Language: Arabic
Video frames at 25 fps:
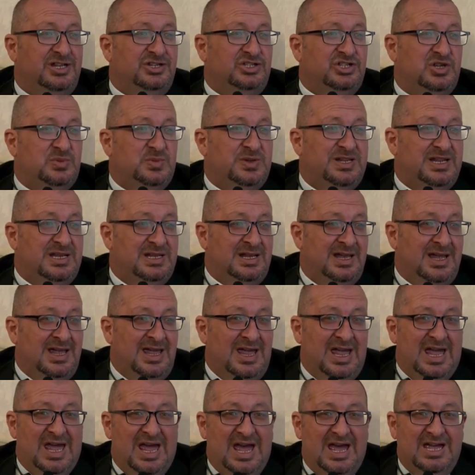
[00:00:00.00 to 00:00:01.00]
جميل
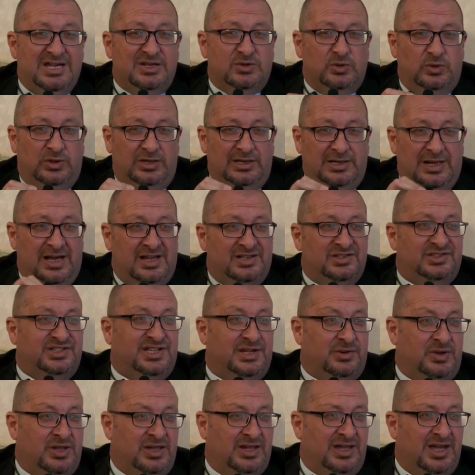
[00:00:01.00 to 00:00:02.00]
هاي روح
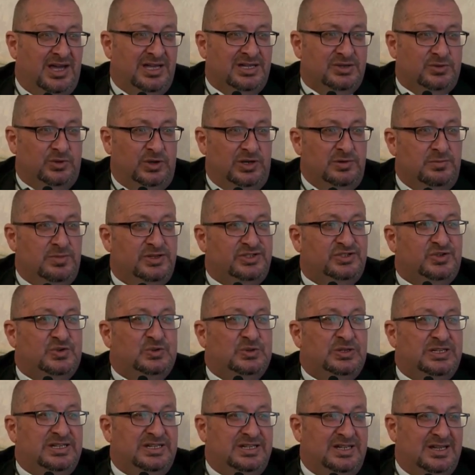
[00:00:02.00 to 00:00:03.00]
العنصرة هاي روح
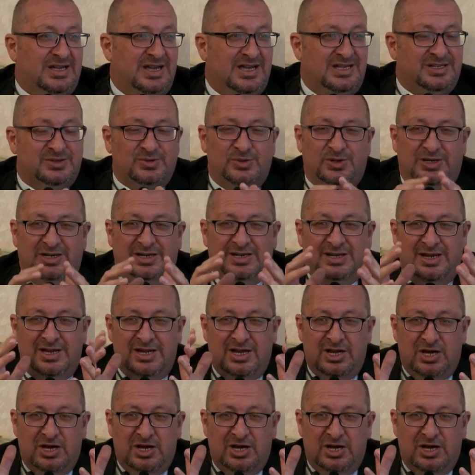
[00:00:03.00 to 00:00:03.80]
المسكونية هاي روح